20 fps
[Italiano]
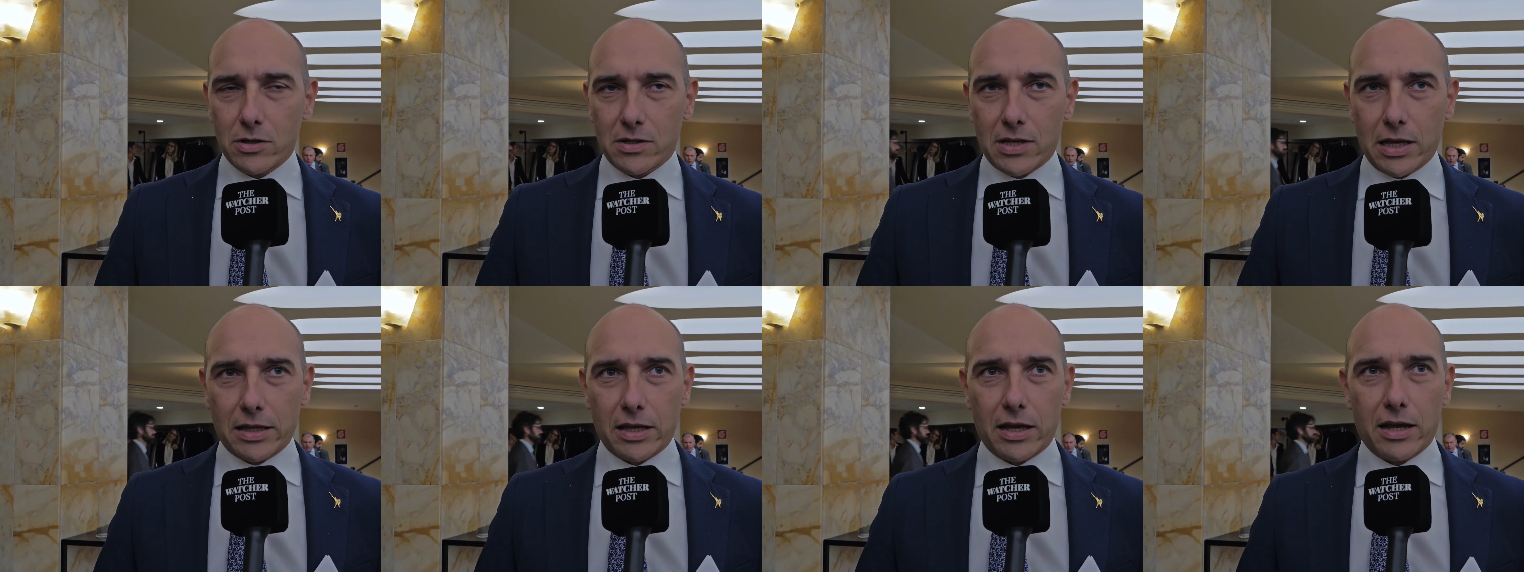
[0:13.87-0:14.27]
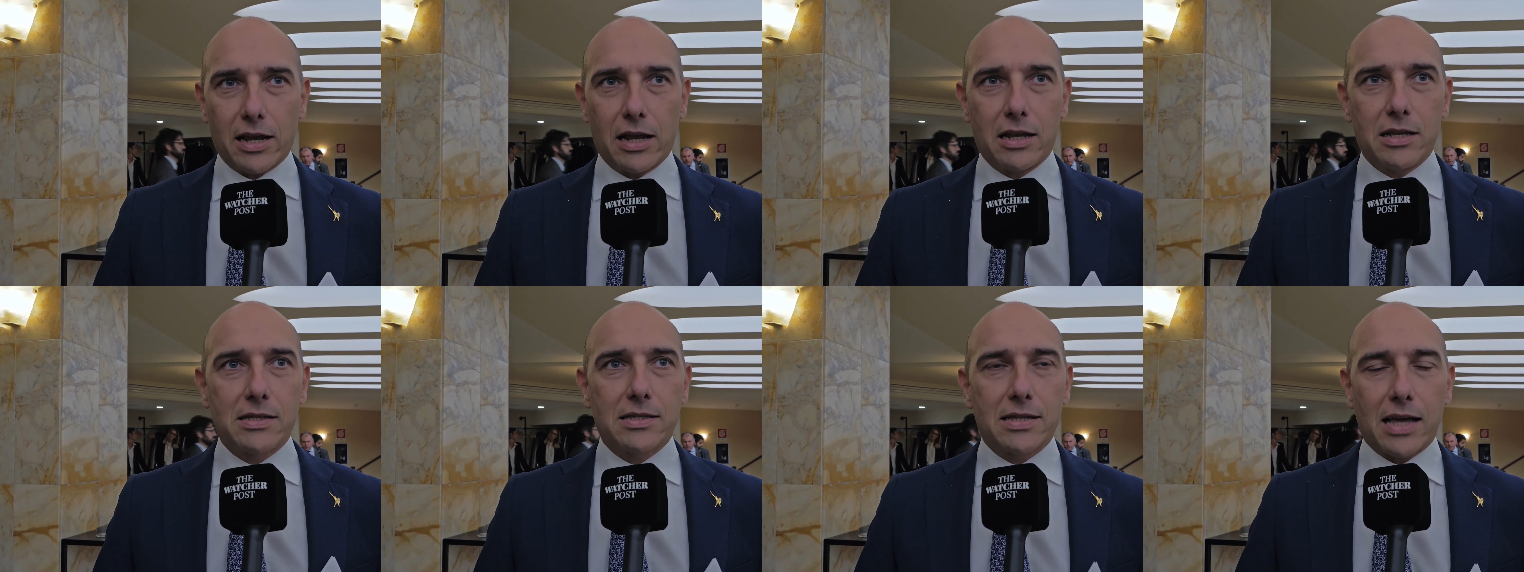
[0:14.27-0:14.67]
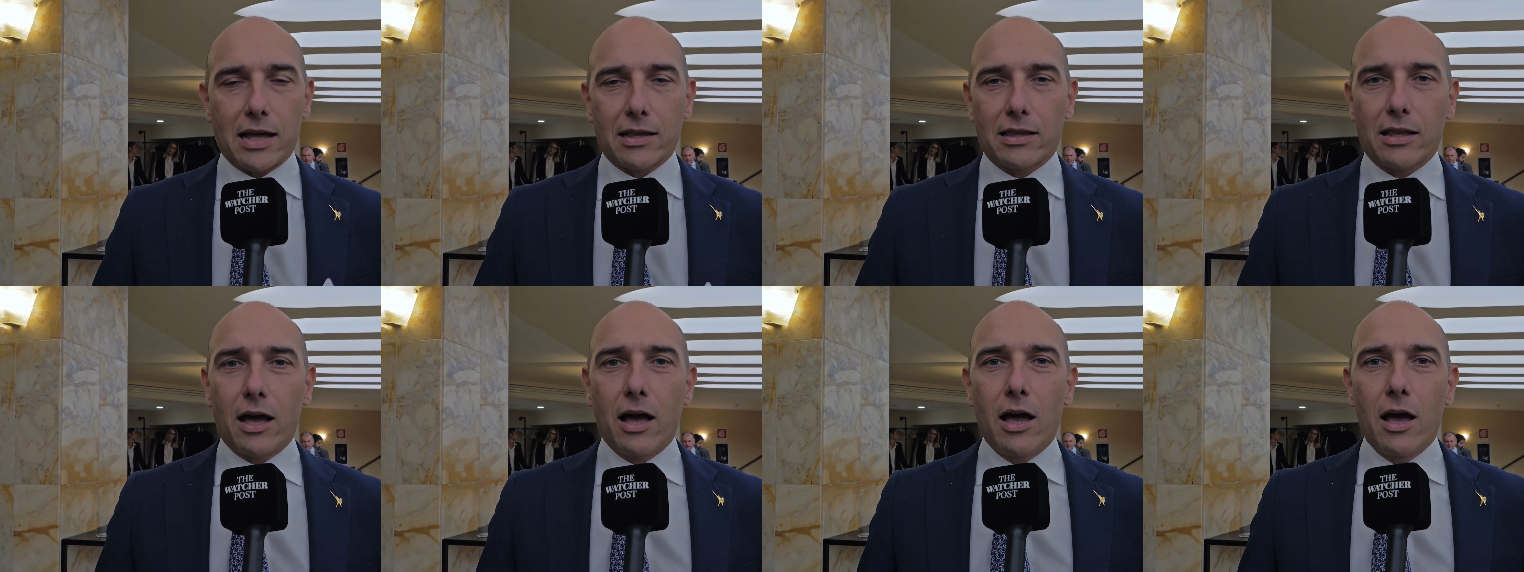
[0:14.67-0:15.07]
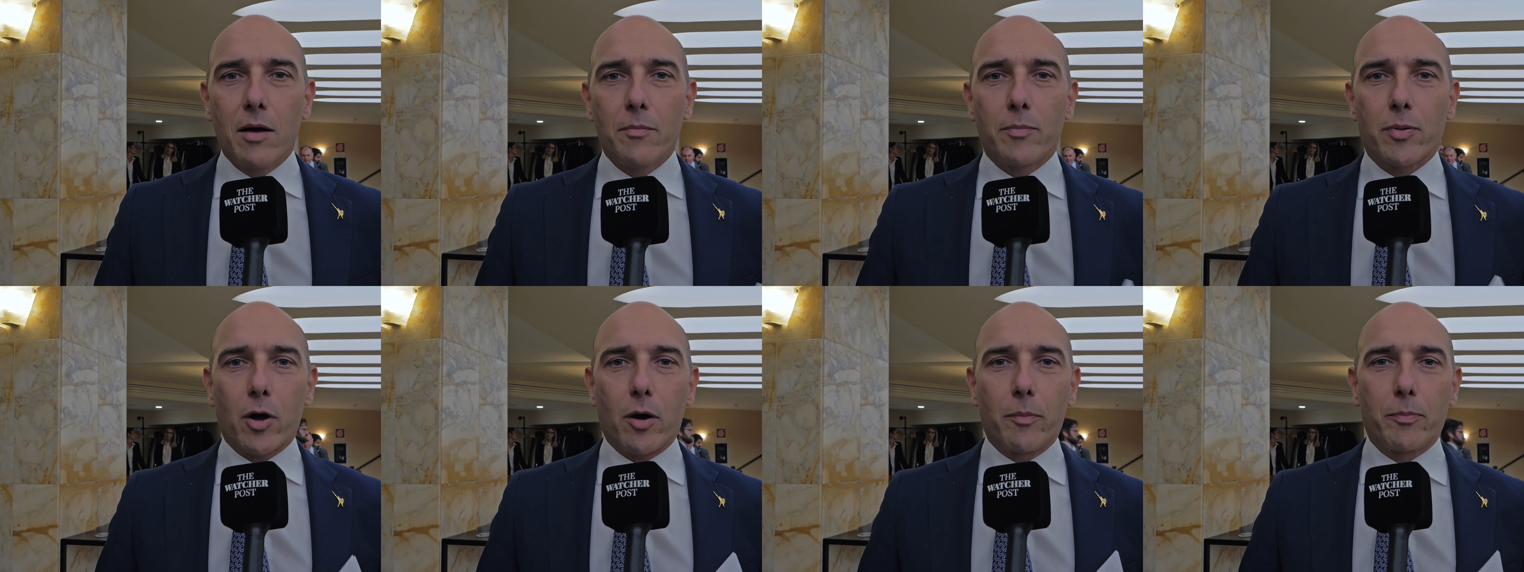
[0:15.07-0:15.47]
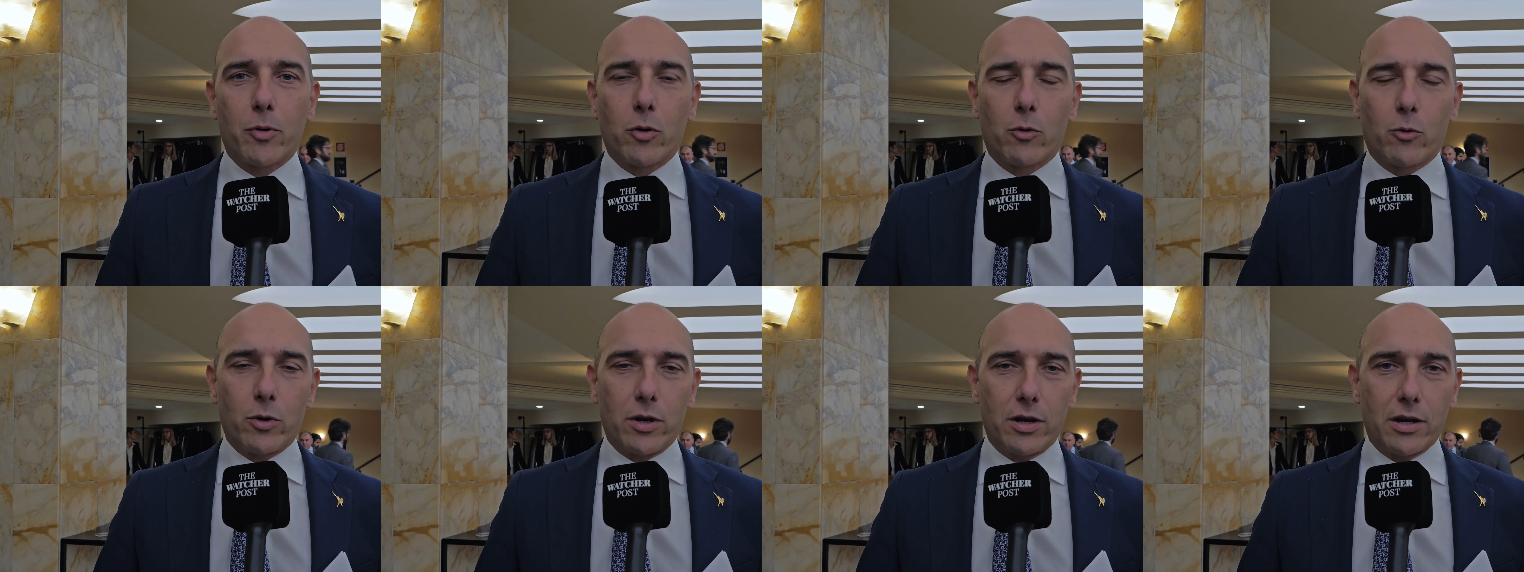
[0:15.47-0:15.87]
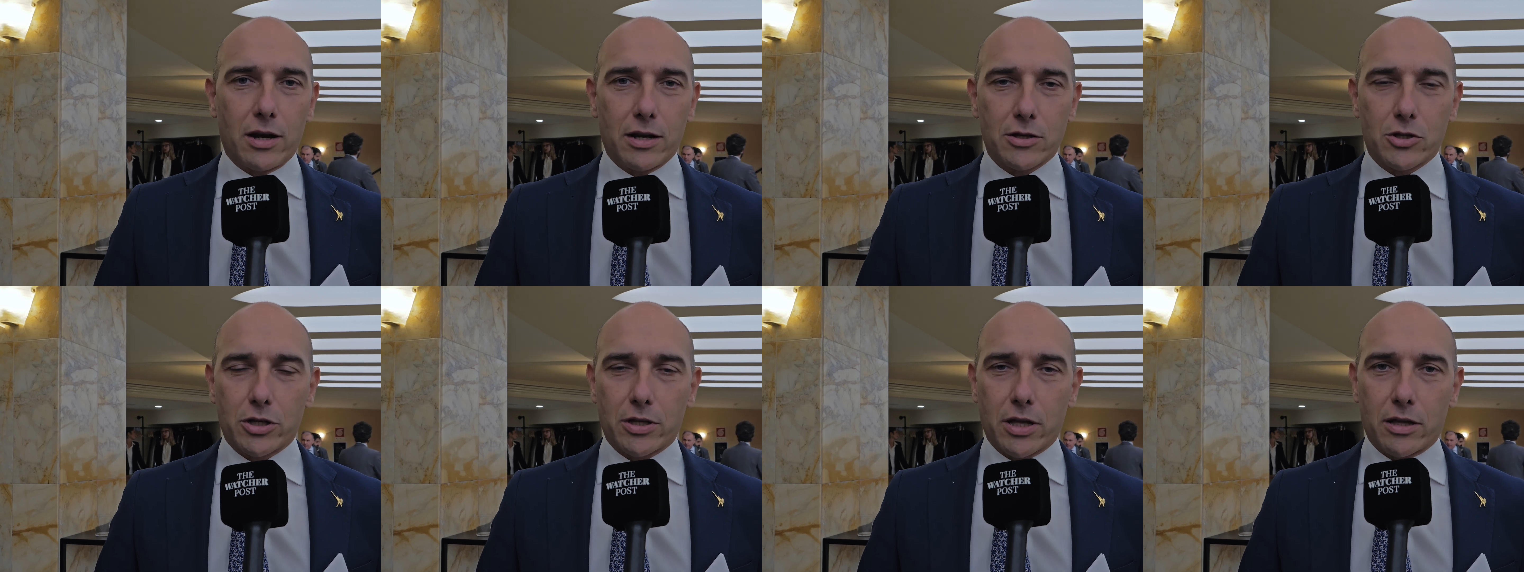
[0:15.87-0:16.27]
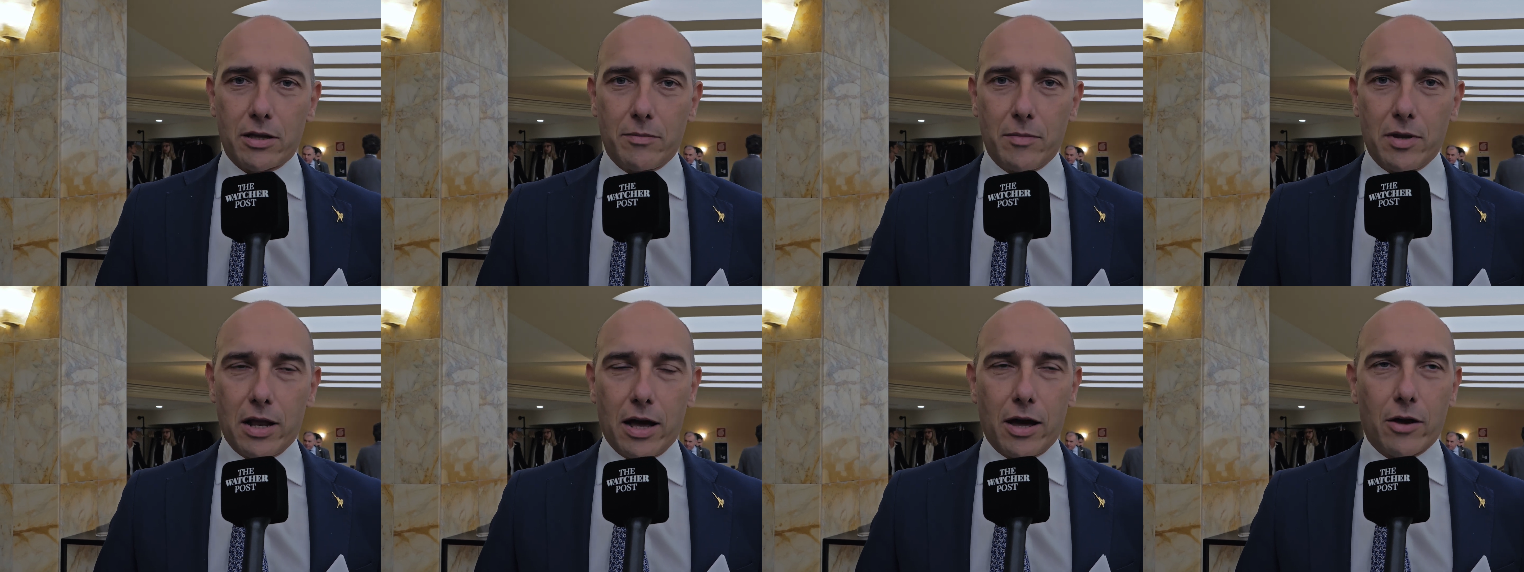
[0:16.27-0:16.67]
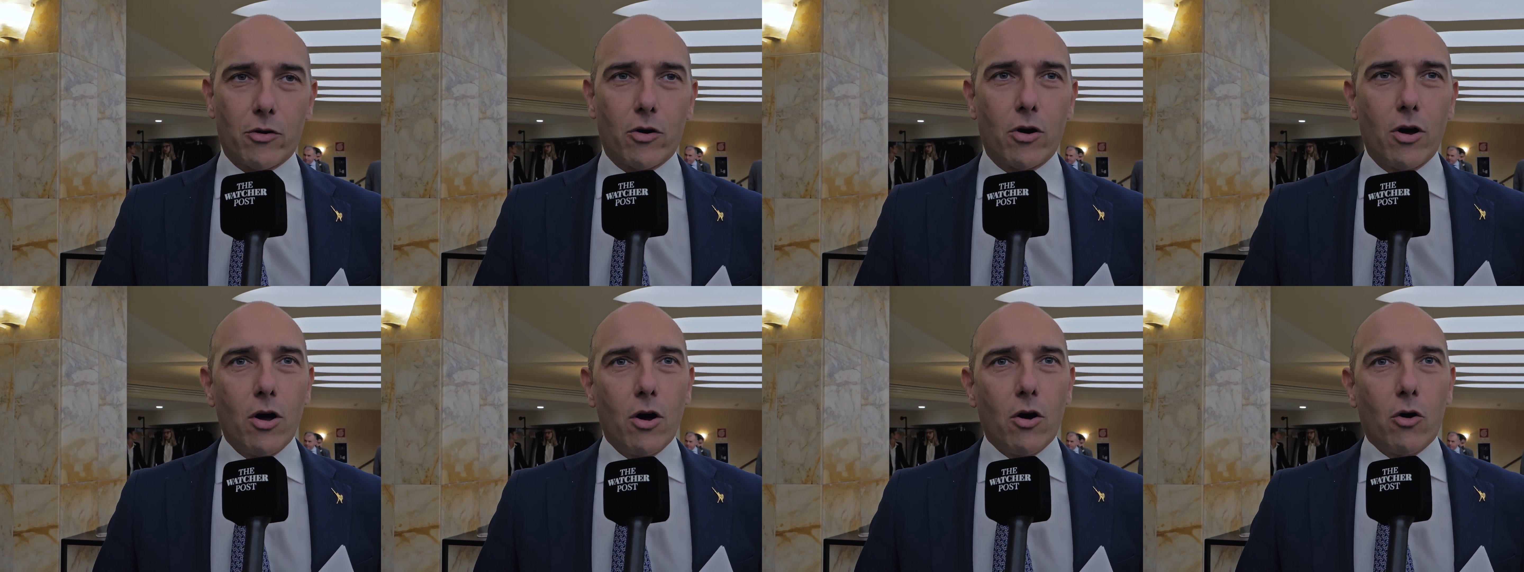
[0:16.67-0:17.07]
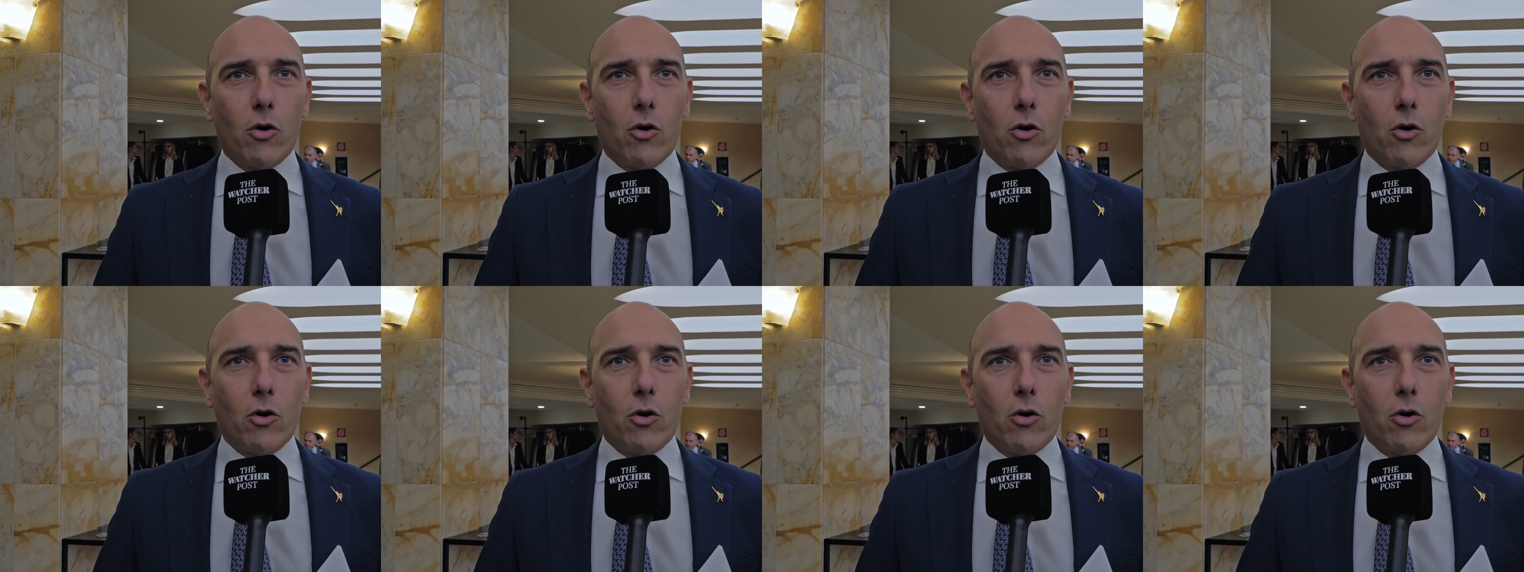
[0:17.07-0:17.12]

è stata realizzata proprio qui nella città di Milano.